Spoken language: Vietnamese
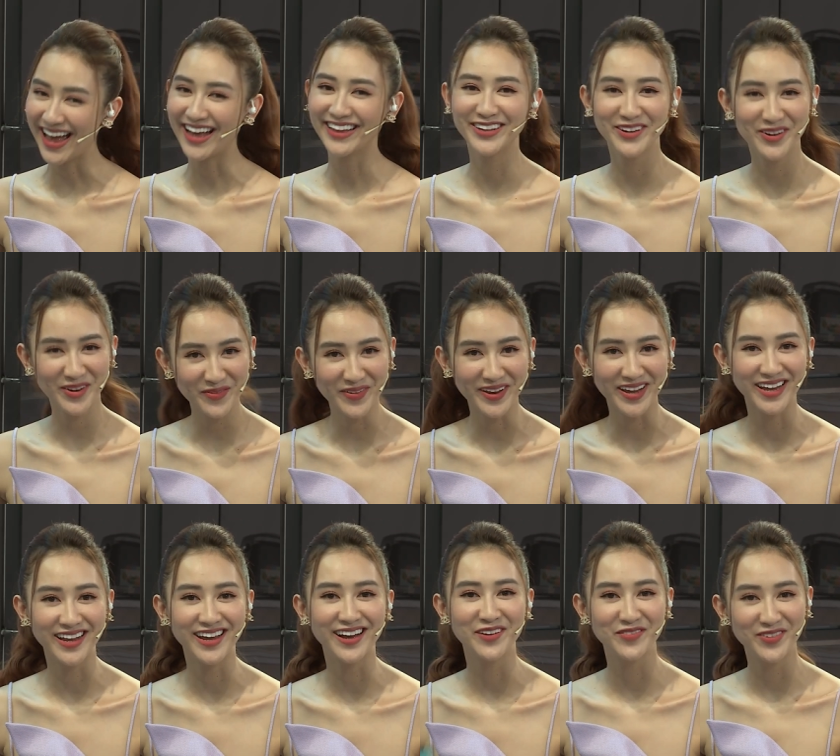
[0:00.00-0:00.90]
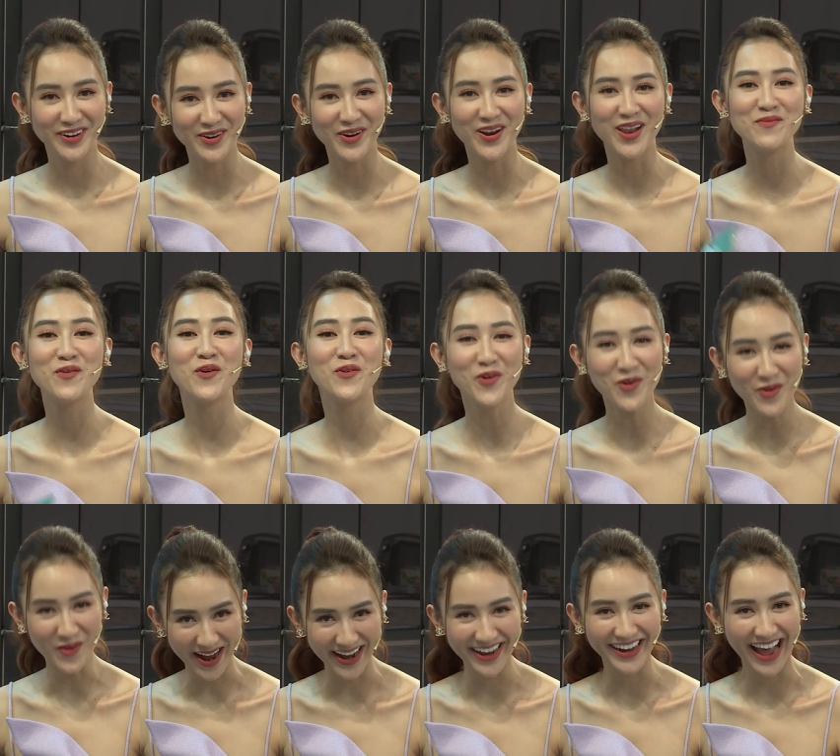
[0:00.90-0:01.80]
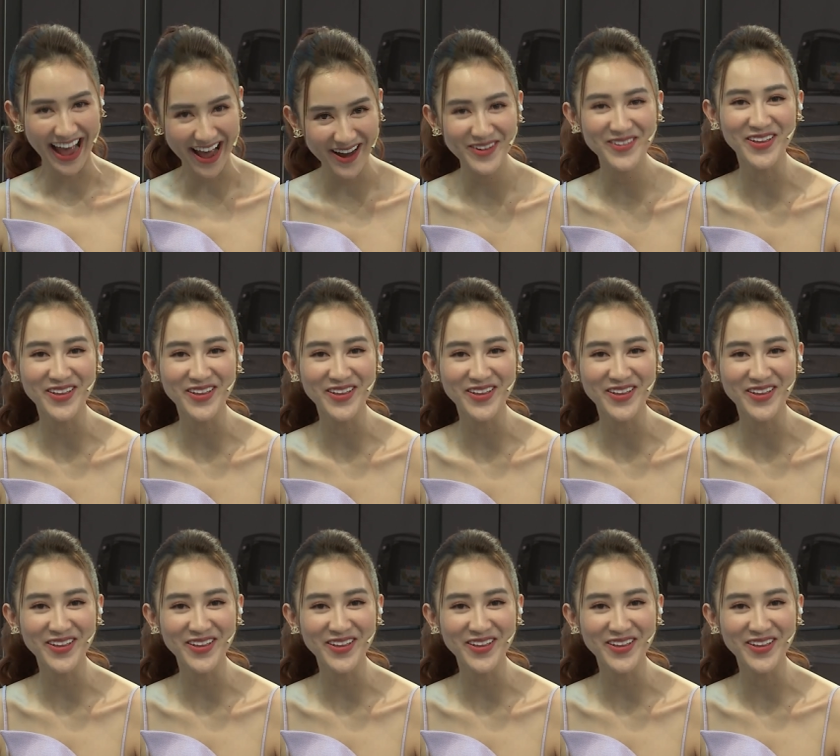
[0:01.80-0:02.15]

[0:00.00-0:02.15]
dạ thưa quý vị à, vừa rồi là một phút quảng cáo